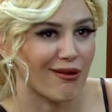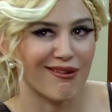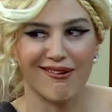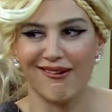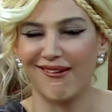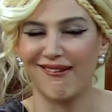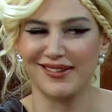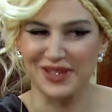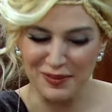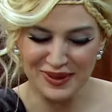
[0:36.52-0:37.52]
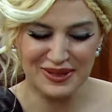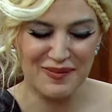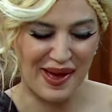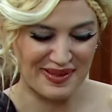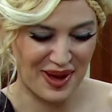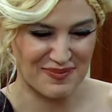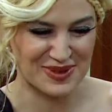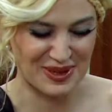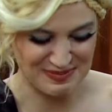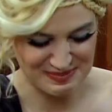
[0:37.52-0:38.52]
Aa, tabii ki ben
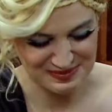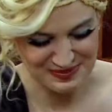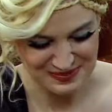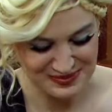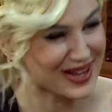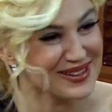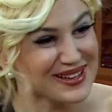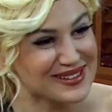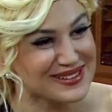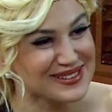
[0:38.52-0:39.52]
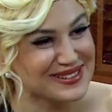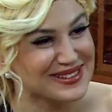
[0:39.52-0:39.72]
yaptım. Nerede anladın?